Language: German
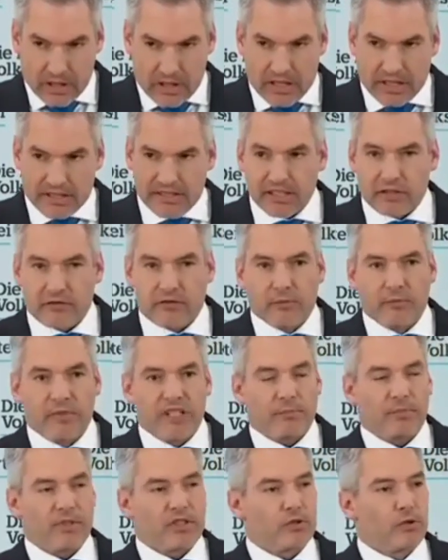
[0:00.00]
Es ist für
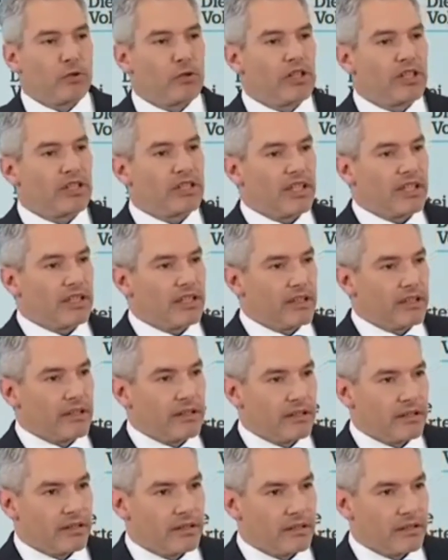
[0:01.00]
mich persönlich
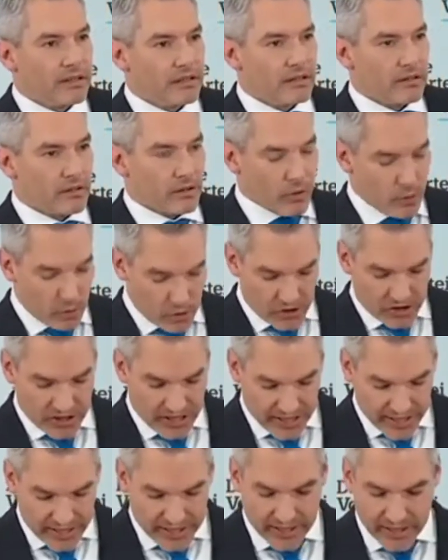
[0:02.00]
eine große
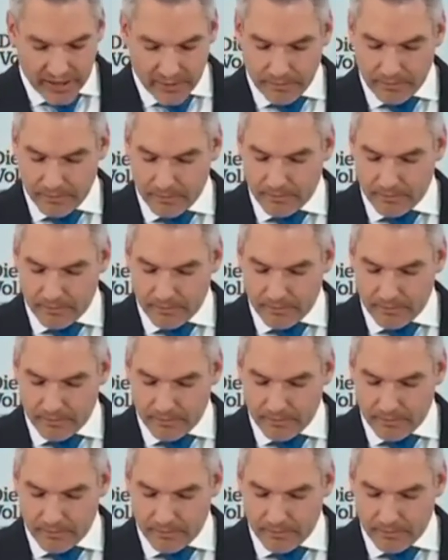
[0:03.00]
Ehre,